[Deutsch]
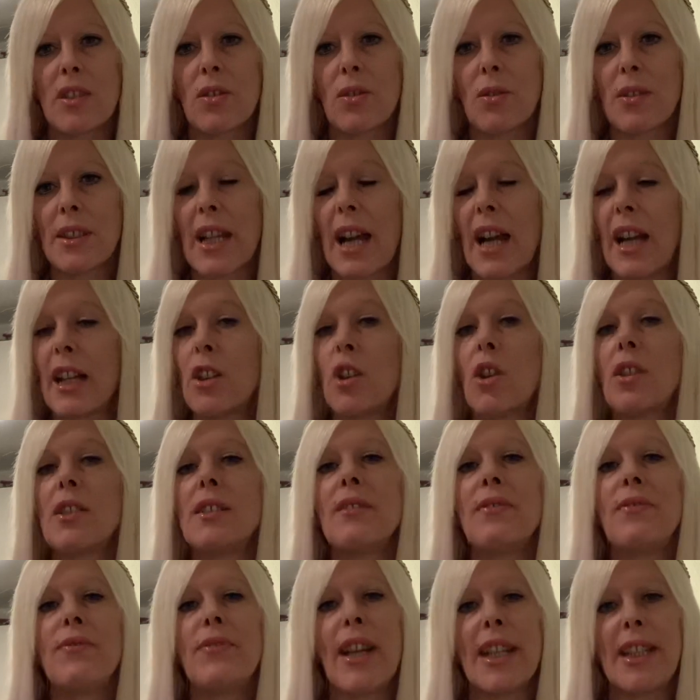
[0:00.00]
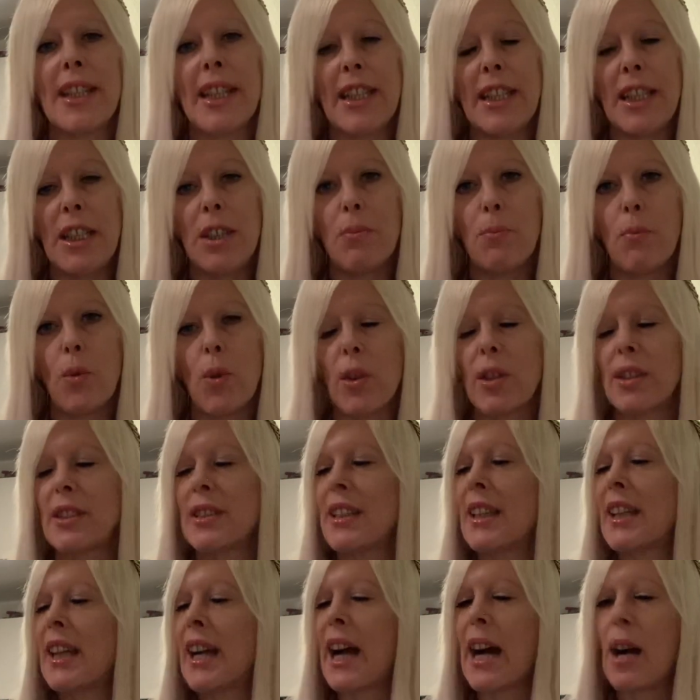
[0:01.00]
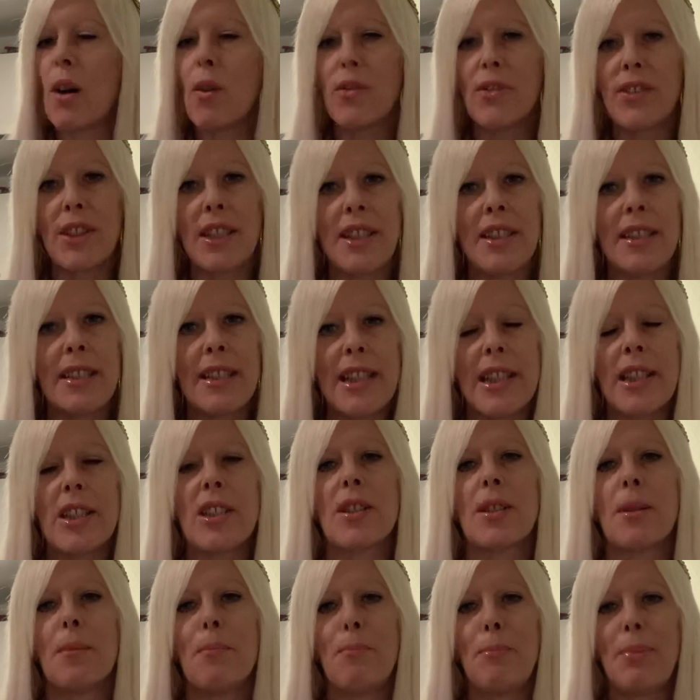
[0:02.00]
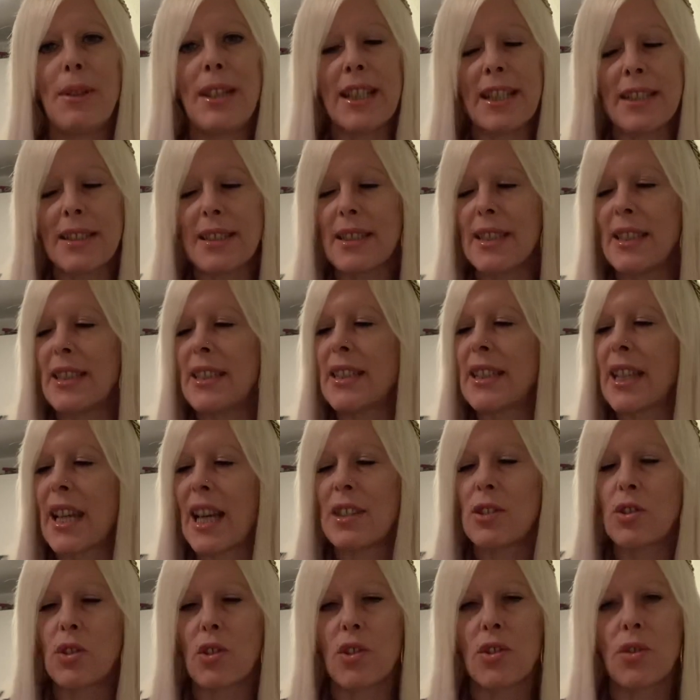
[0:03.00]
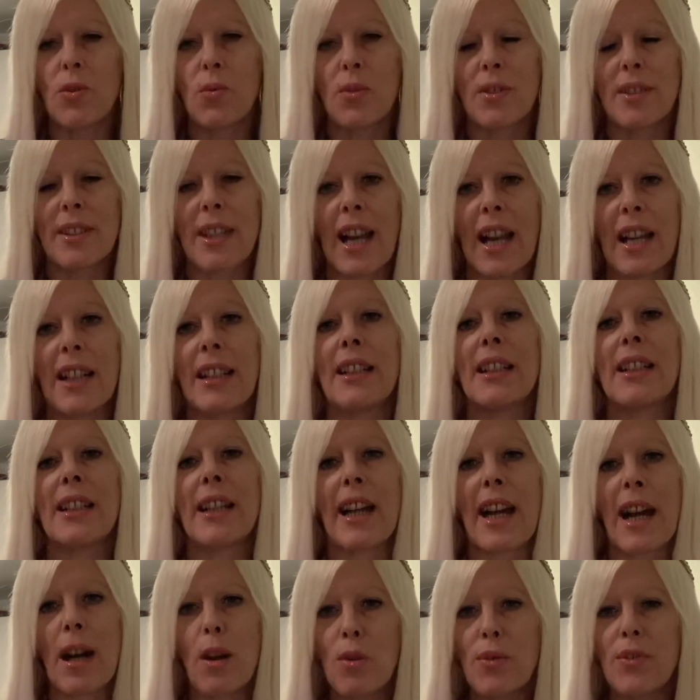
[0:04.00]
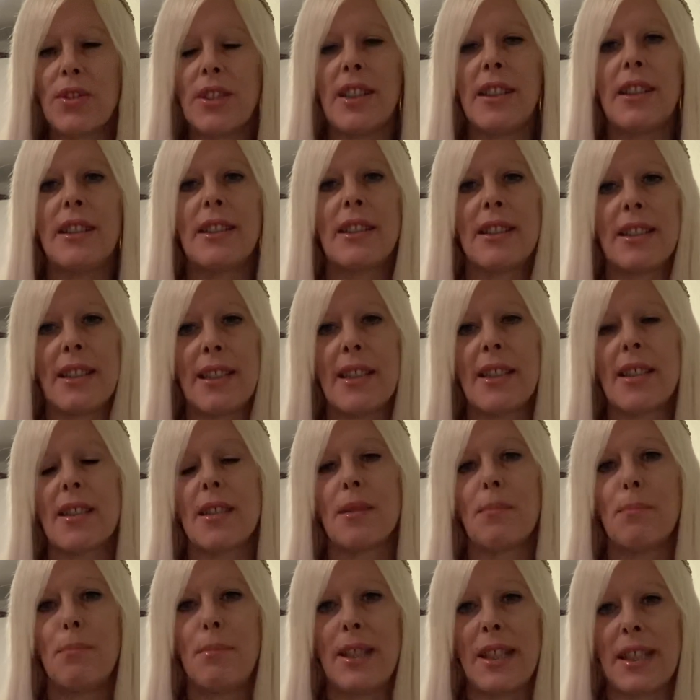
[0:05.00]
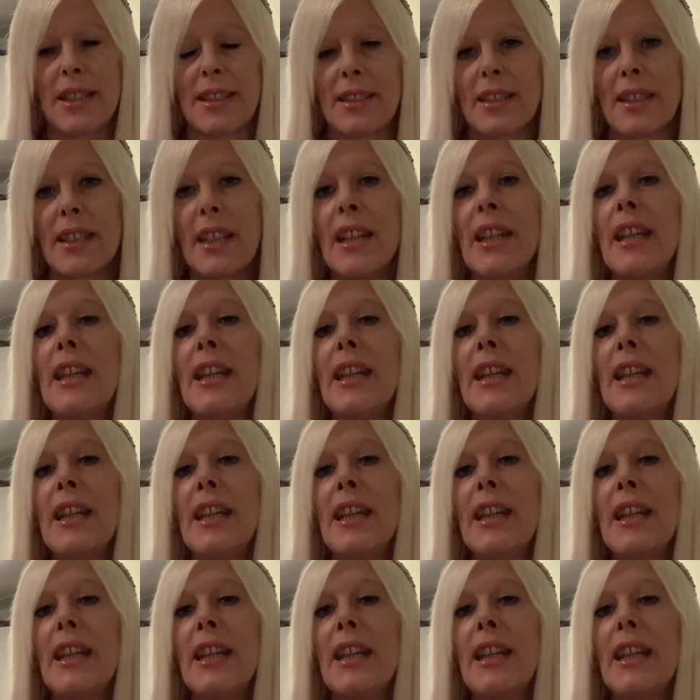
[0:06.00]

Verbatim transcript: zu tragen, Leute, wenn ihr ihn mögt. Kauft ihn nicht blind. Ich kann es euch nur sagen, kauft ihn nicht blind.